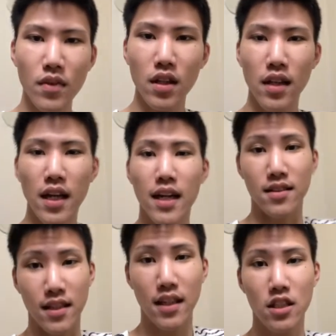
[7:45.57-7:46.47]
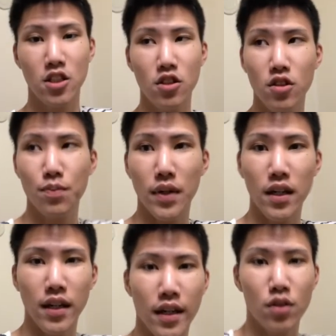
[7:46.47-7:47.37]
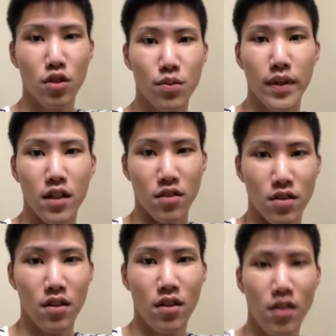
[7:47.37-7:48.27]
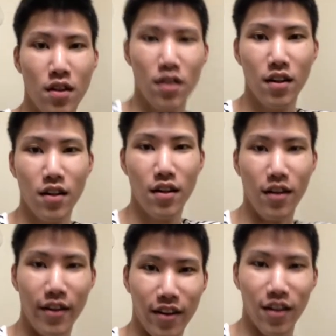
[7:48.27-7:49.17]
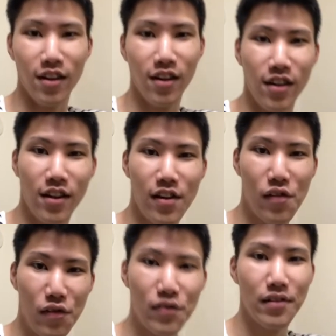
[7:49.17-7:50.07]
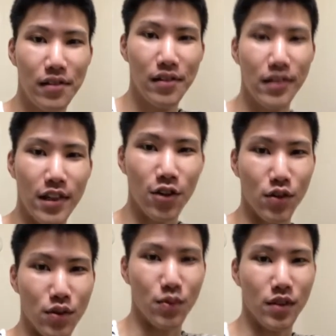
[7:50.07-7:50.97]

でかいやつねスーパーエイトスパークあれやろうと思う